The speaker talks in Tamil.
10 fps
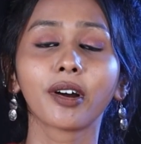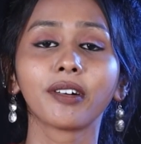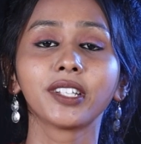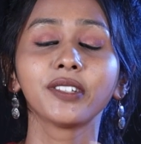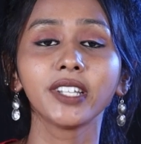அவங்க
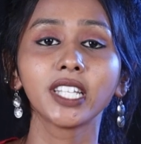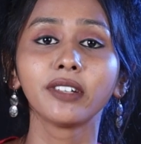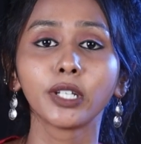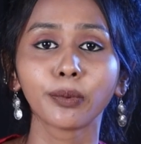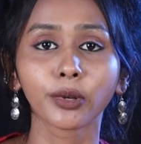வந்துட்டு
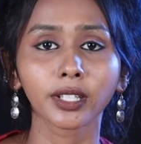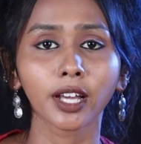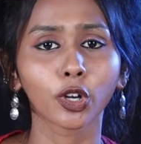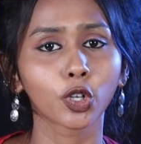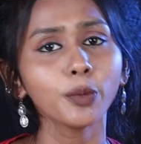வீட்டு வீட்டு
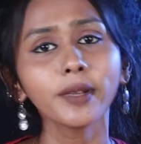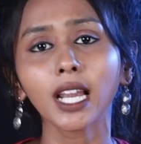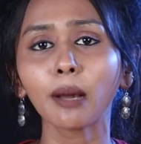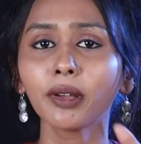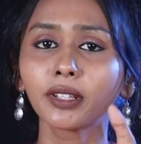போகிறதா இருக்கட்டும்
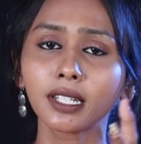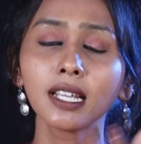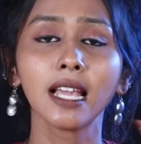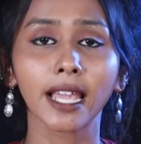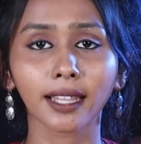எல்லாமே
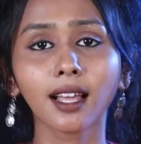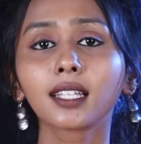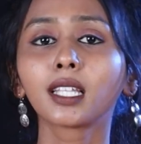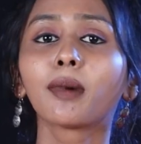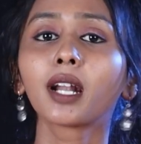வந்துட்டு
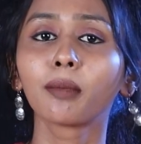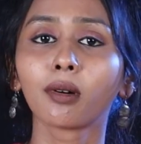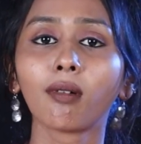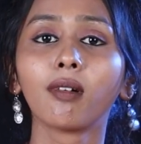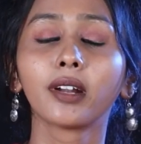யதார்த்தமாக நம்ம
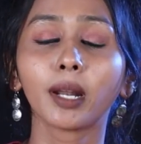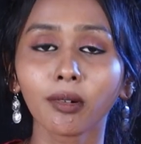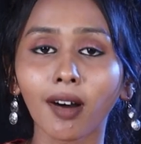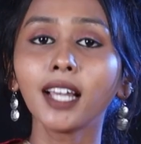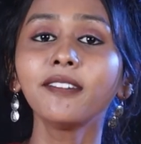
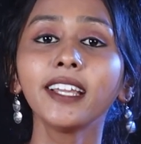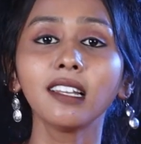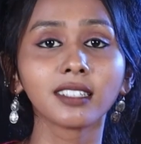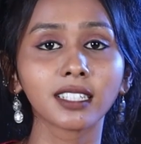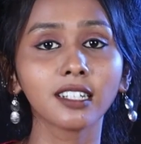நம்ம
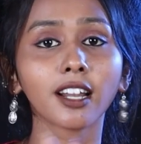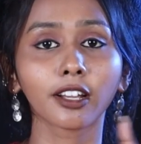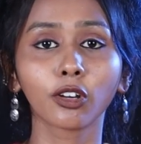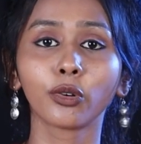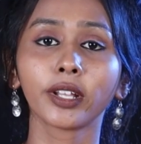வாழ்வியில் வந்துட்டு
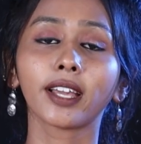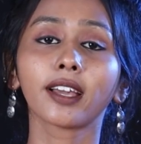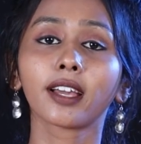நடக்கக்கூடிய